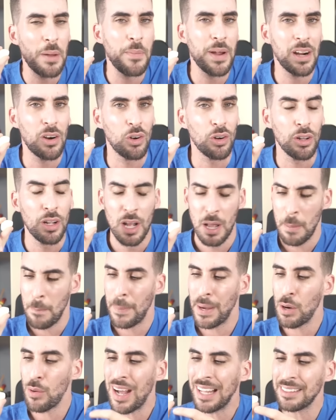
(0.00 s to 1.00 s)
es mejor,
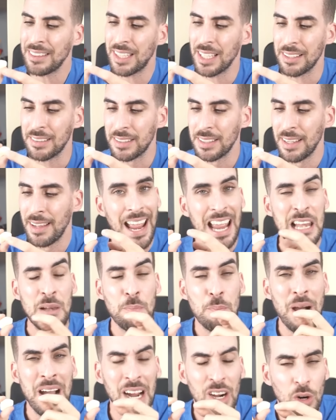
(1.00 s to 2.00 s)
pero antes, el
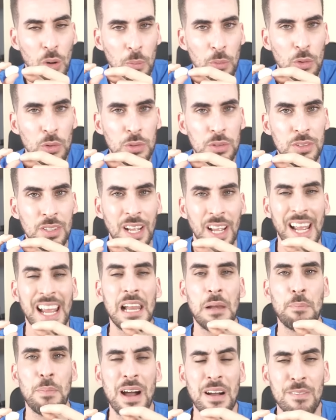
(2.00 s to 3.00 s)
más común,
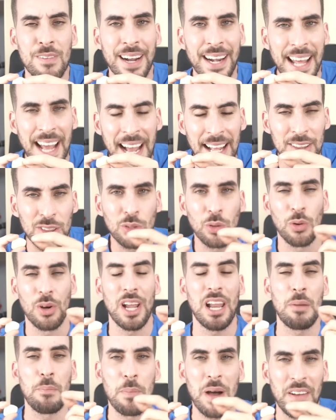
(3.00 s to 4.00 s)
el más barato,
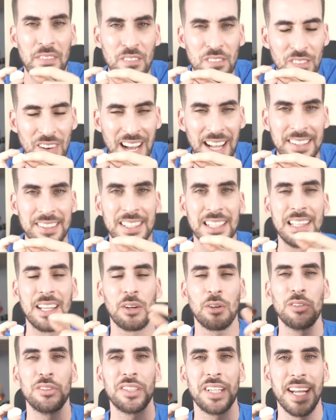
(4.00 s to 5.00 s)
el más fácil de
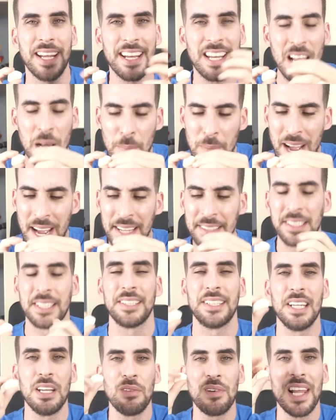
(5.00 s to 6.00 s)
conseguir, el más
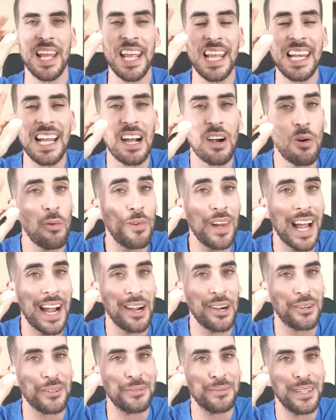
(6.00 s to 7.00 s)
accesible es el ajo
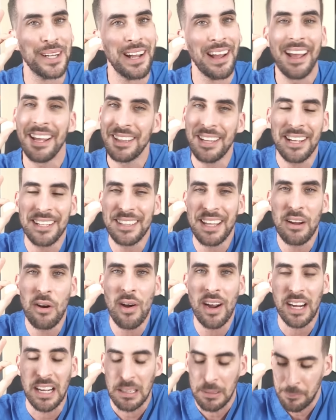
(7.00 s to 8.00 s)
blanco, este que tengo
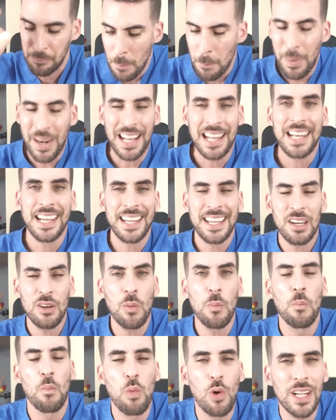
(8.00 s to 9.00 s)
acá. Para elegir
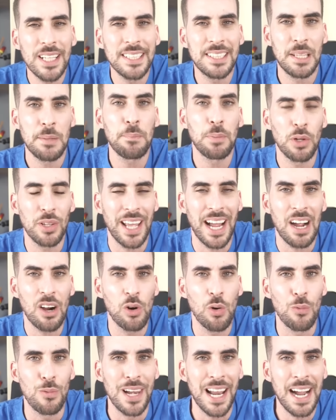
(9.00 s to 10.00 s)
un buen tipo de
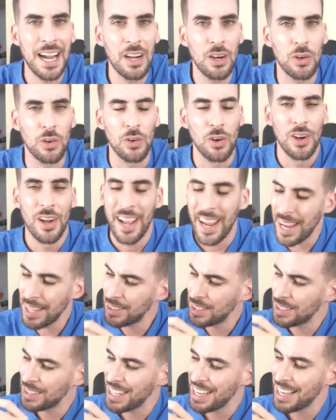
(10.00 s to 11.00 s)
ajo blanco,
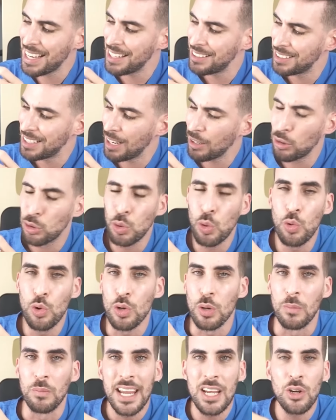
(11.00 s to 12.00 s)
este tiene que ser
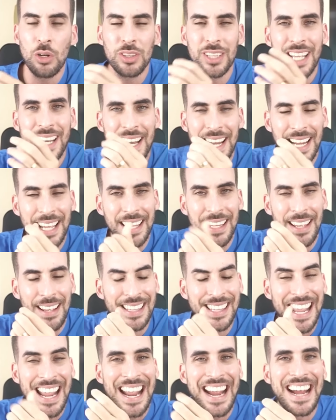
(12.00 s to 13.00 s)
duro y no tiene que
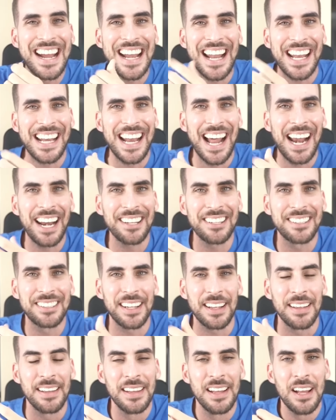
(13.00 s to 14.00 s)

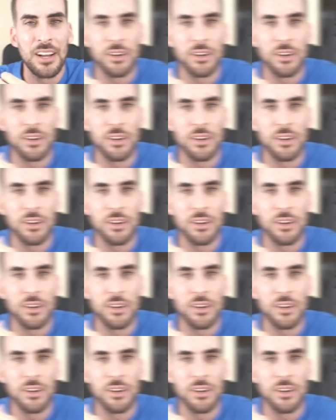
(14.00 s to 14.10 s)
desgranarse,